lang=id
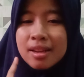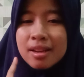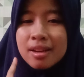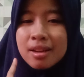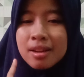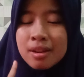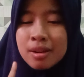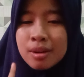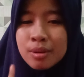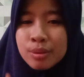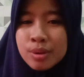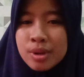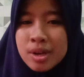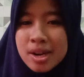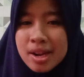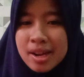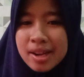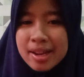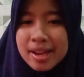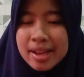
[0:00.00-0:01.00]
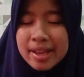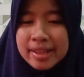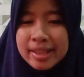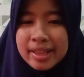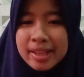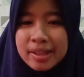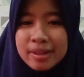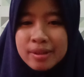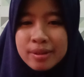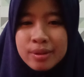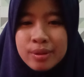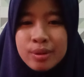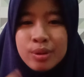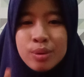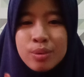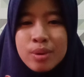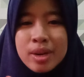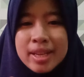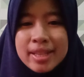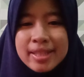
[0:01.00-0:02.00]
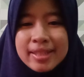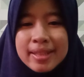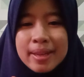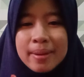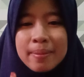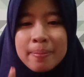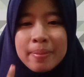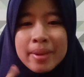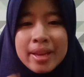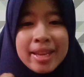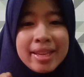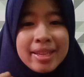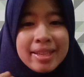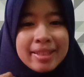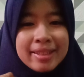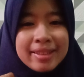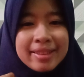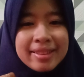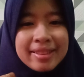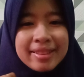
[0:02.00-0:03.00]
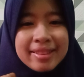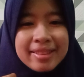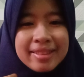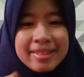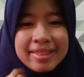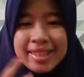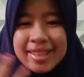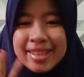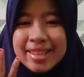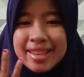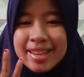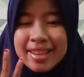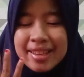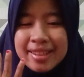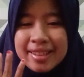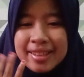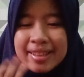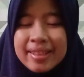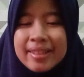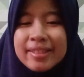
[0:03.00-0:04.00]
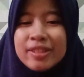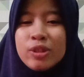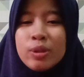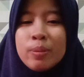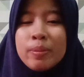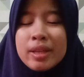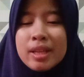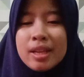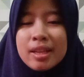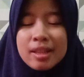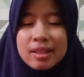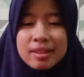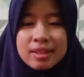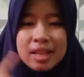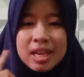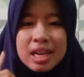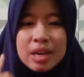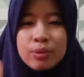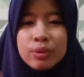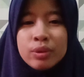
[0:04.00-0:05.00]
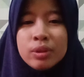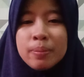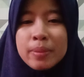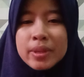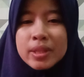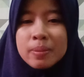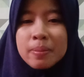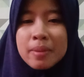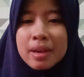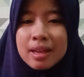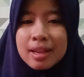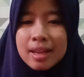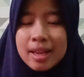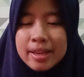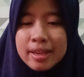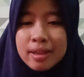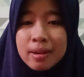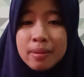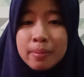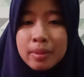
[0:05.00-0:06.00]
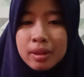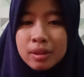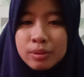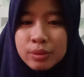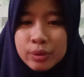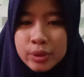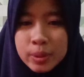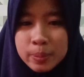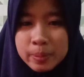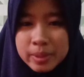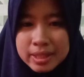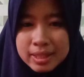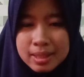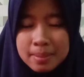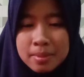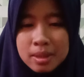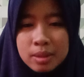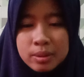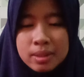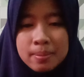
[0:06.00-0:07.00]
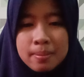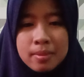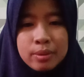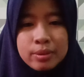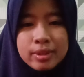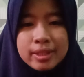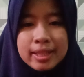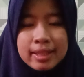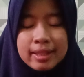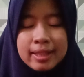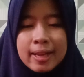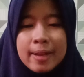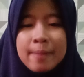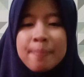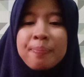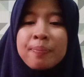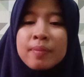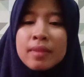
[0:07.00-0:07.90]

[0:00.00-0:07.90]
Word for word: Nuh ayat 2 sampai 3. Coba ta'awud basmalah yang bagus bersama sama ustazah